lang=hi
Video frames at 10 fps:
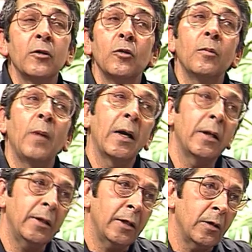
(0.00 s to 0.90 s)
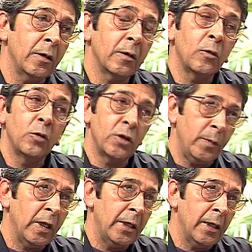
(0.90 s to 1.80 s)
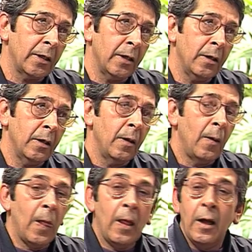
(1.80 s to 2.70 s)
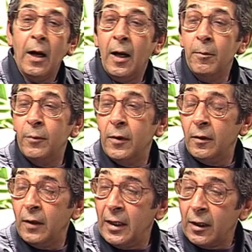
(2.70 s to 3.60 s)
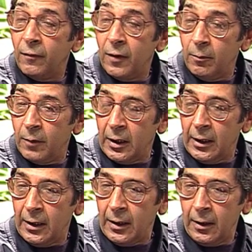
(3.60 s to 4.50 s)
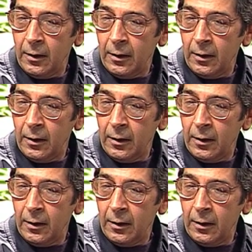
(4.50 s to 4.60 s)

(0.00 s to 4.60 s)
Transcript: तो भारत एक खोज में किया था जी अब एक फिल्म बनी है